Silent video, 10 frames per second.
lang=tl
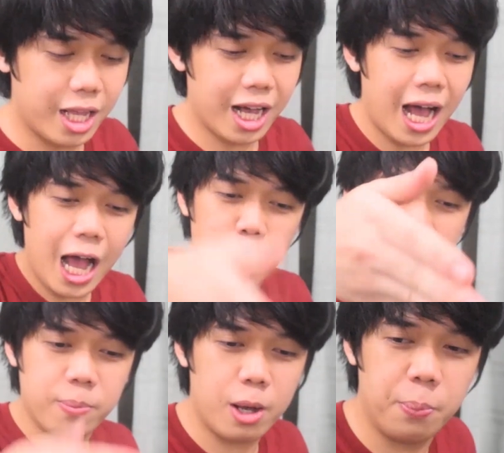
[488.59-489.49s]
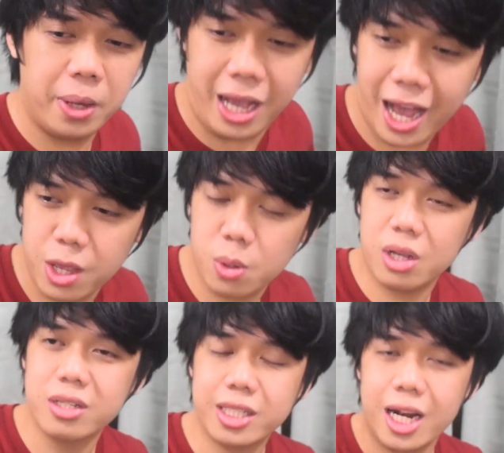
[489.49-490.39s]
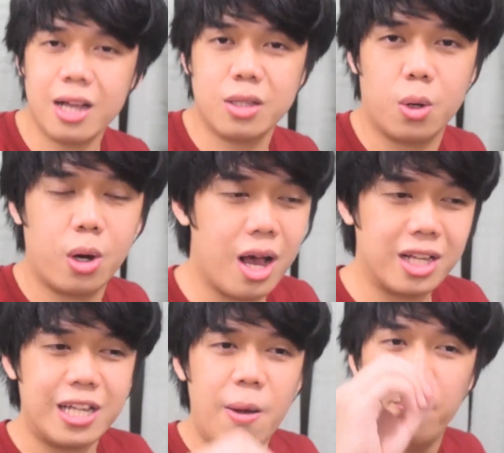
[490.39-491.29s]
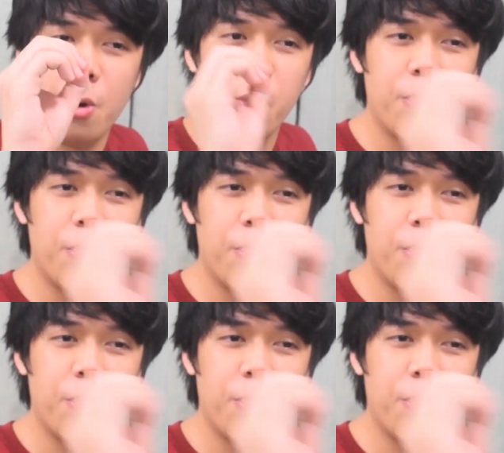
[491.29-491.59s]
na kahit magbigay yung instructor ng sampung